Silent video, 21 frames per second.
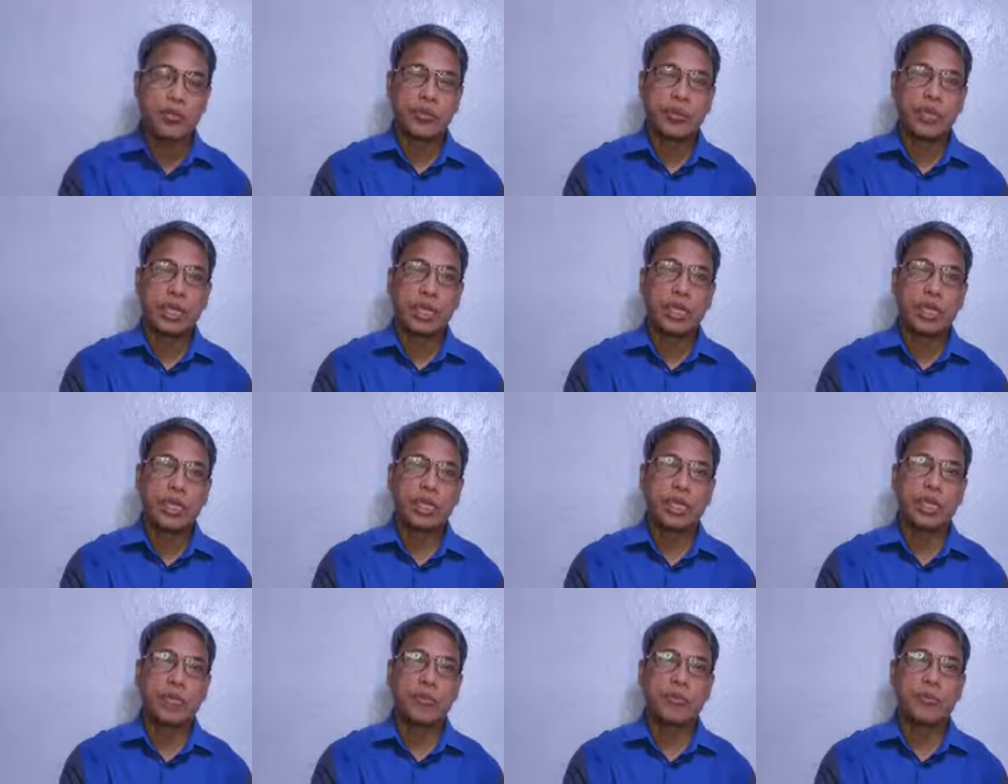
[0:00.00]

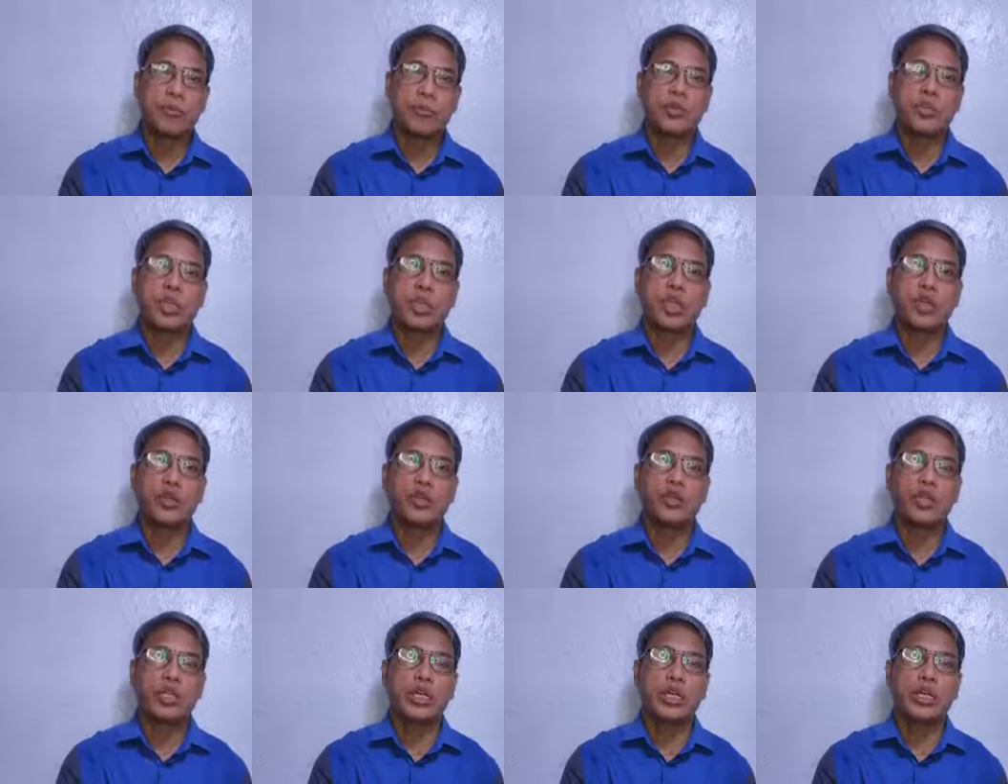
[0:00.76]
dahil upang sa
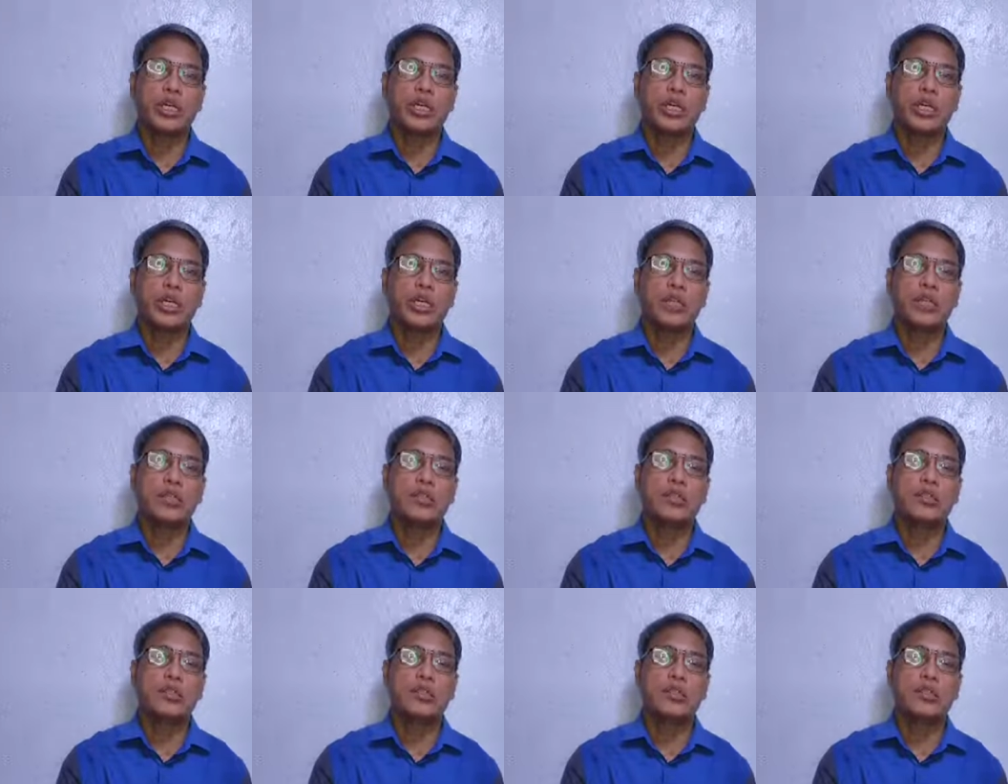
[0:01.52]
gayon ay uh, ah, uh,